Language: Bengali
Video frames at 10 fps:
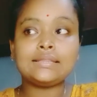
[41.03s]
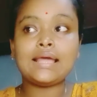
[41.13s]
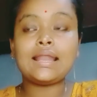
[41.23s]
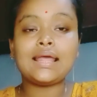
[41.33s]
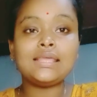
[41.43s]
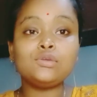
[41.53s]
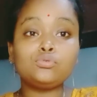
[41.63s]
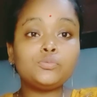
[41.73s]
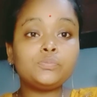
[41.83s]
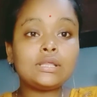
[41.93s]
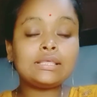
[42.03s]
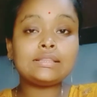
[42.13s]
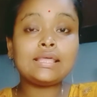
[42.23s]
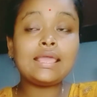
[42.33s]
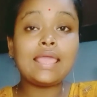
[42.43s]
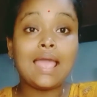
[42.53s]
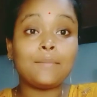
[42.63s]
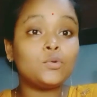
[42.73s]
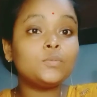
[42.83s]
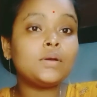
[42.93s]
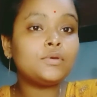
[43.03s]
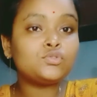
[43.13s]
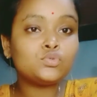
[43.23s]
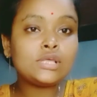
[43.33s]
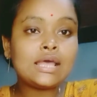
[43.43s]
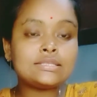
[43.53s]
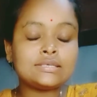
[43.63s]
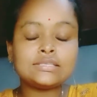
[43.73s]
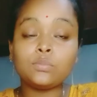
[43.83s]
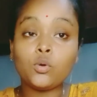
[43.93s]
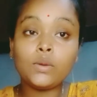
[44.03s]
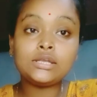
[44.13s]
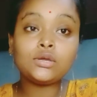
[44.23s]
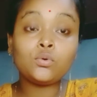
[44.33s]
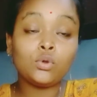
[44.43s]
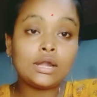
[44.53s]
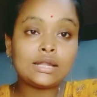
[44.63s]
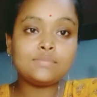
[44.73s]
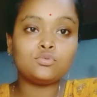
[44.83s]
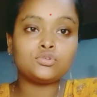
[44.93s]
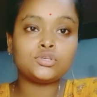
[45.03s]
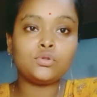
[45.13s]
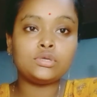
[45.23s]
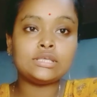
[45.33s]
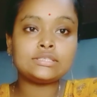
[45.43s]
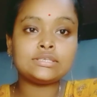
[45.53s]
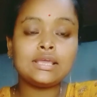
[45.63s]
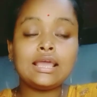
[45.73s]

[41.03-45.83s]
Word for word: তারা ইউটিউবটাতে এমনভাবে জুড়ে আছে যে মোবাইলটা খোলাটাই মুশকিল হয়ে যাচ্ছে